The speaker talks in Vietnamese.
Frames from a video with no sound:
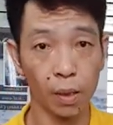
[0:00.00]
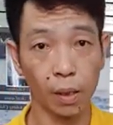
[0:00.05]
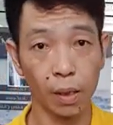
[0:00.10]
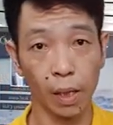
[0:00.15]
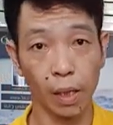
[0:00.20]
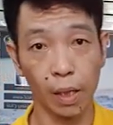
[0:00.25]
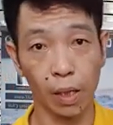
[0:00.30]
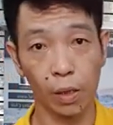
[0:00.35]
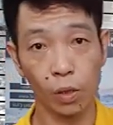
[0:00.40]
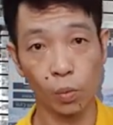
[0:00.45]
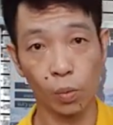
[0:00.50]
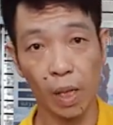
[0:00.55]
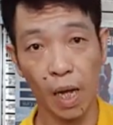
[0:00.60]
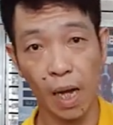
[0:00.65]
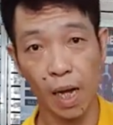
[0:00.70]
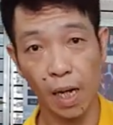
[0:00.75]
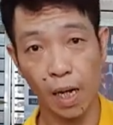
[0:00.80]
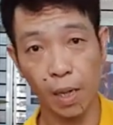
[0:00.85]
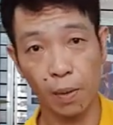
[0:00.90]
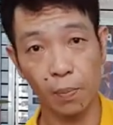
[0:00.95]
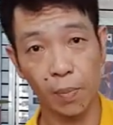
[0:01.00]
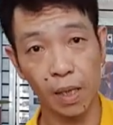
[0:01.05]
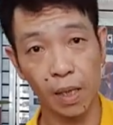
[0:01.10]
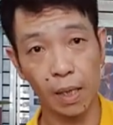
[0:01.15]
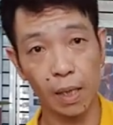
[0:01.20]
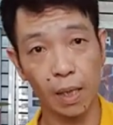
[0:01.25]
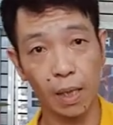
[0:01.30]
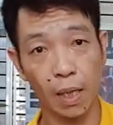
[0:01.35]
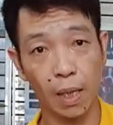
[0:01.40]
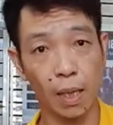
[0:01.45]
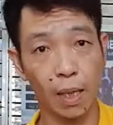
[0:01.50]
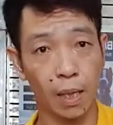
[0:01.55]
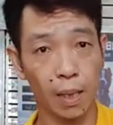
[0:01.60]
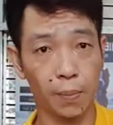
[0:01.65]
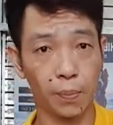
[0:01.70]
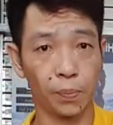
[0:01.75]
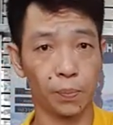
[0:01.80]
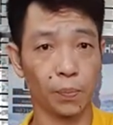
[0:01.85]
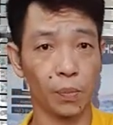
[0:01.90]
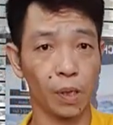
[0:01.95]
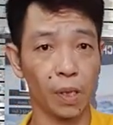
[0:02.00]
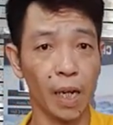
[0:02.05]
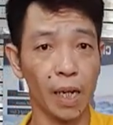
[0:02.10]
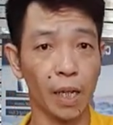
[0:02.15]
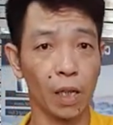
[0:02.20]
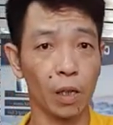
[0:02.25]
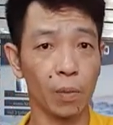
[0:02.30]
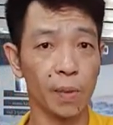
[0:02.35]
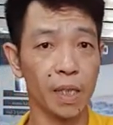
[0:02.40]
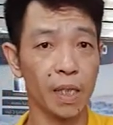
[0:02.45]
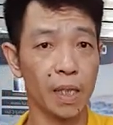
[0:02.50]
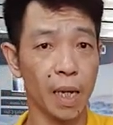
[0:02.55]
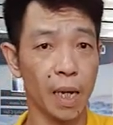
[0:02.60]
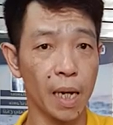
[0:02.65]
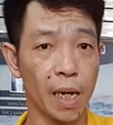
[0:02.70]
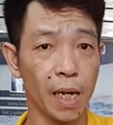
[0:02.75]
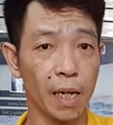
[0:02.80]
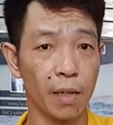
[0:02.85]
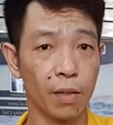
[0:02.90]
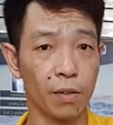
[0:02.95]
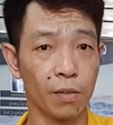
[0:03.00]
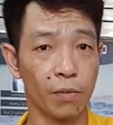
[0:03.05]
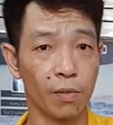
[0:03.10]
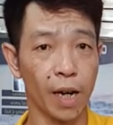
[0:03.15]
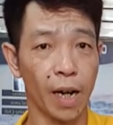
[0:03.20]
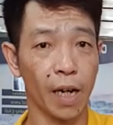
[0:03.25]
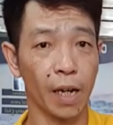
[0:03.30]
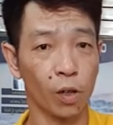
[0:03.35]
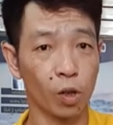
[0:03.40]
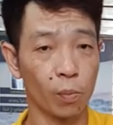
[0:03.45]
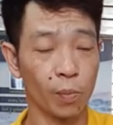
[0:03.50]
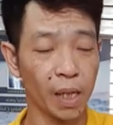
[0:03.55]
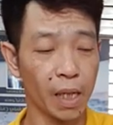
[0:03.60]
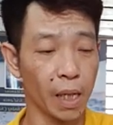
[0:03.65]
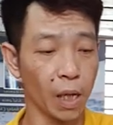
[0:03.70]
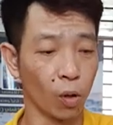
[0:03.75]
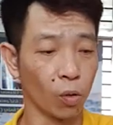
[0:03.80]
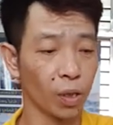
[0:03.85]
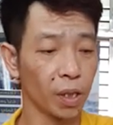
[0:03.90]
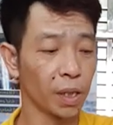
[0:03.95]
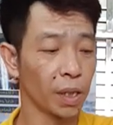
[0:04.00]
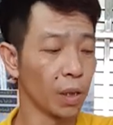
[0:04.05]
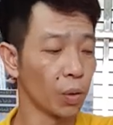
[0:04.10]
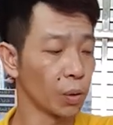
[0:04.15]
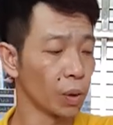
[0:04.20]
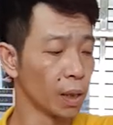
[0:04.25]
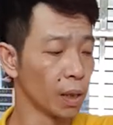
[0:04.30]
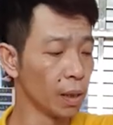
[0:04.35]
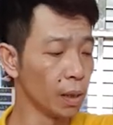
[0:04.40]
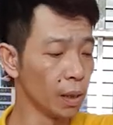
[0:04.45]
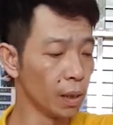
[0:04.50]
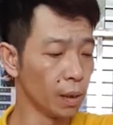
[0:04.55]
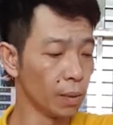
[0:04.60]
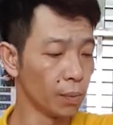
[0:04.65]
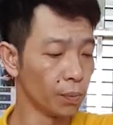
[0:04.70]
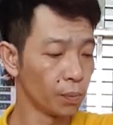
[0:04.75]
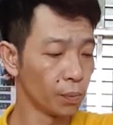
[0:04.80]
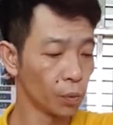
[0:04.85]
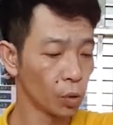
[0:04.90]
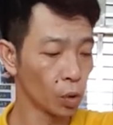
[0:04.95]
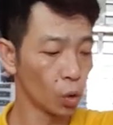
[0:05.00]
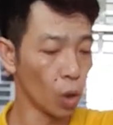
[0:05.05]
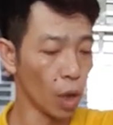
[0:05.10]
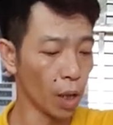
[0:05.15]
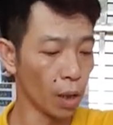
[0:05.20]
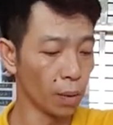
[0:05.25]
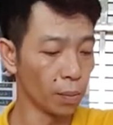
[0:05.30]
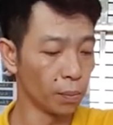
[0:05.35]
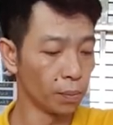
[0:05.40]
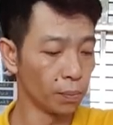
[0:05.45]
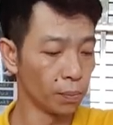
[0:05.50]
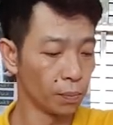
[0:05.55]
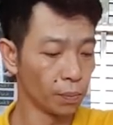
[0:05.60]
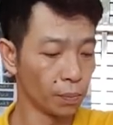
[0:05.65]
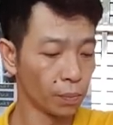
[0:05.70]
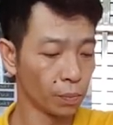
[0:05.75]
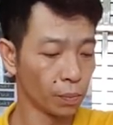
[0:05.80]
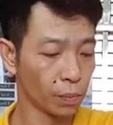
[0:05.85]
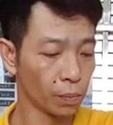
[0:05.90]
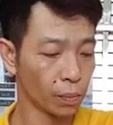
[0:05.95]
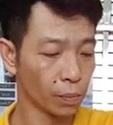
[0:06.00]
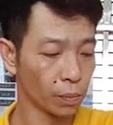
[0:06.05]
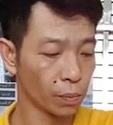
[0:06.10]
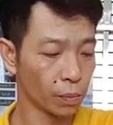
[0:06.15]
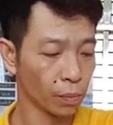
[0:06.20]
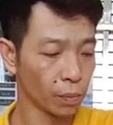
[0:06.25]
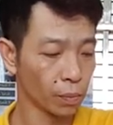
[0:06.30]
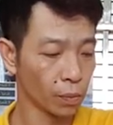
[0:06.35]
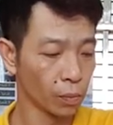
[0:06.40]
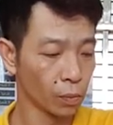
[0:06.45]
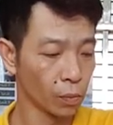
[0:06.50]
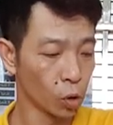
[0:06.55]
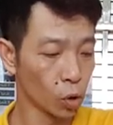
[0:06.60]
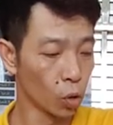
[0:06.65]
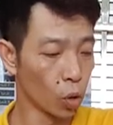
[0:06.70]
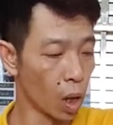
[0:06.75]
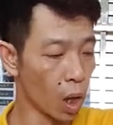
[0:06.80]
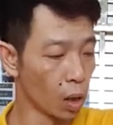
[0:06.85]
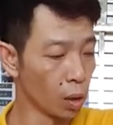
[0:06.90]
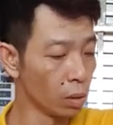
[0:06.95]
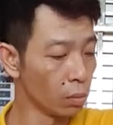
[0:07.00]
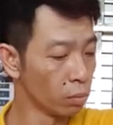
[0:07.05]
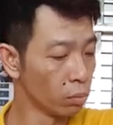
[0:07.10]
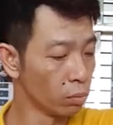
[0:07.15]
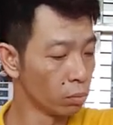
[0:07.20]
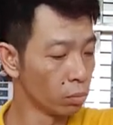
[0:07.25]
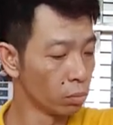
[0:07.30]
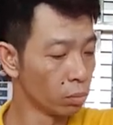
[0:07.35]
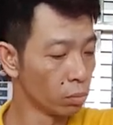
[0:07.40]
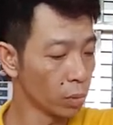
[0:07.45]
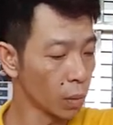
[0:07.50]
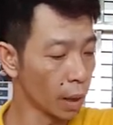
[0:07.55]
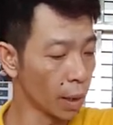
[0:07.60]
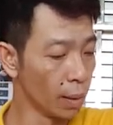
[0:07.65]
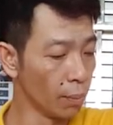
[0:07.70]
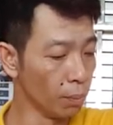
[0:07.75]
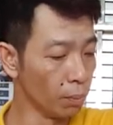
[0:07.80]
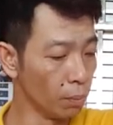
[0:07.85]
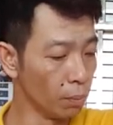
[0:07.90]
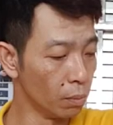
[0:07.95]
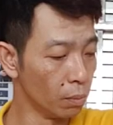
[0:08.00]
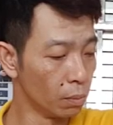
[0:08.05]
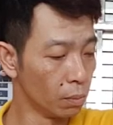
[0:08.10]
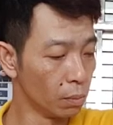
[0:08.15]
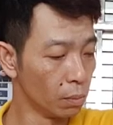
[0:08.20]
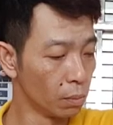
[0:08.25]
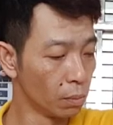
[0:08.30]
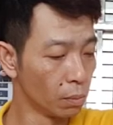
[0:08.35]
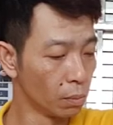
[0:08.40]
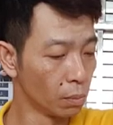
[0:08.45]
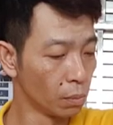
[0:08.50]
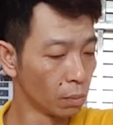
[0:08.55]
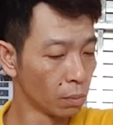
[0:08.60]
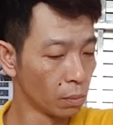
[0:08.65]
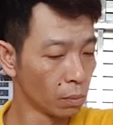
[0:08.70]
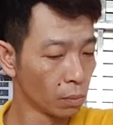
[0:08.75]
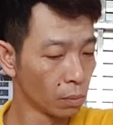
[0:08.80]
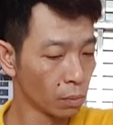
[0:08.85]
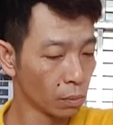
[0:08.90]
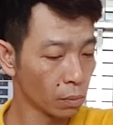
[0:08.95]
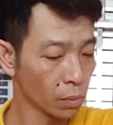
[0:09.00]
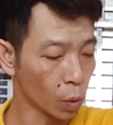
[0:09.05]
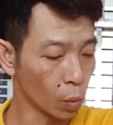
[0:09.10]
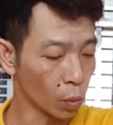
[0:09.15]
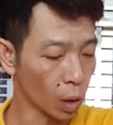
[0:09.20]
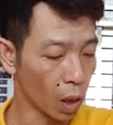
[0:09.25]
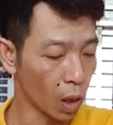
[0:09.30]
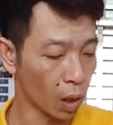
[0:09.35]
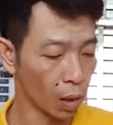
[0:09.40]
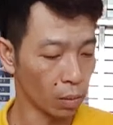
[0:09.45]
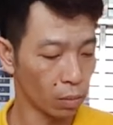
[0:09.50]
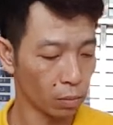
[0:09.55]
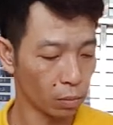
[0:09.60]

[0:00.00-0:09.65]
thì chúng ta mới uh, dạy nó mới dễ và nó mới hiểu được nhiều thứ. Xuống. Xuống. Tím. Đúng rồi.